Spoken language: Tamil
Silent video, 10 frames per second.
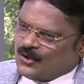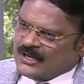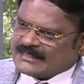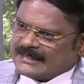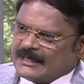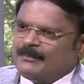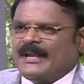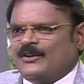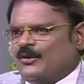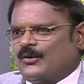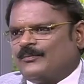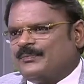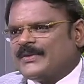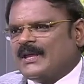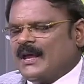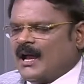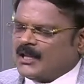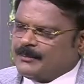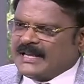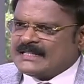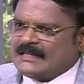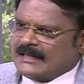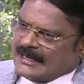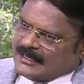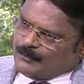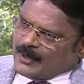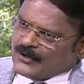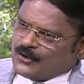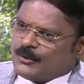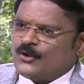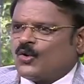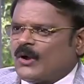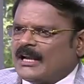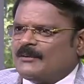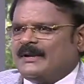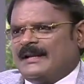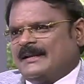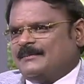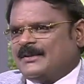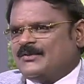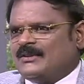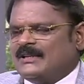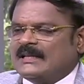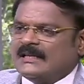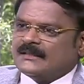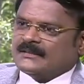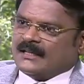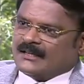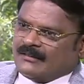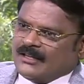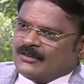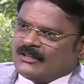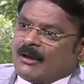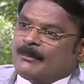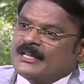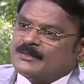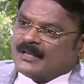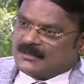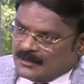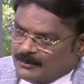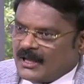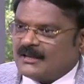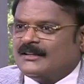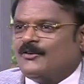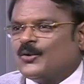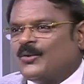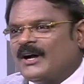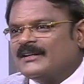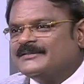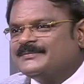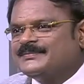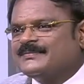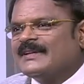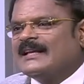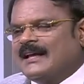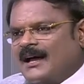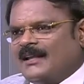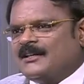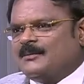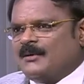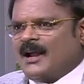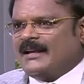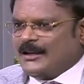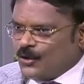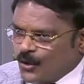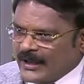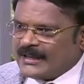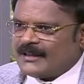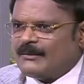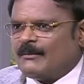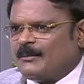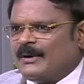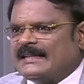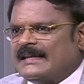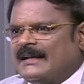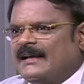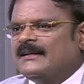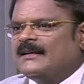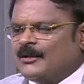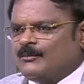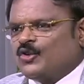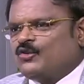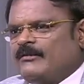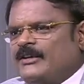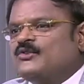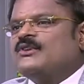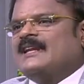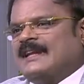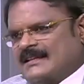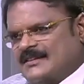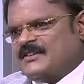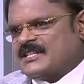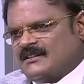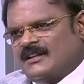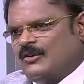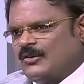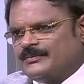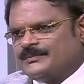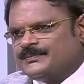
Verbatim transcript: லோயர் சைடில் பெயின் வரும் அது பேஷண்ட்டை கரெக்டாக பாயிண்ட் அவுட் பண்ணி வருவாங்க ஏன்னா இப்போ நிறைய பேருக்கு வந்து சார் எங்கள் வலி வந்தால் அப்பண்டிக்ஸ் மாதிரி தெரிஞ்சு பாருங்கன்னா வருவாங்க அதுக்கப்புறம் அடி லோயர் அப்டமன் பார்த்தீங்கன்னா பொதுவாகவே யூரினரி ட்ராக்ட் இன்ஃபெக்ஷன் தான் வரும்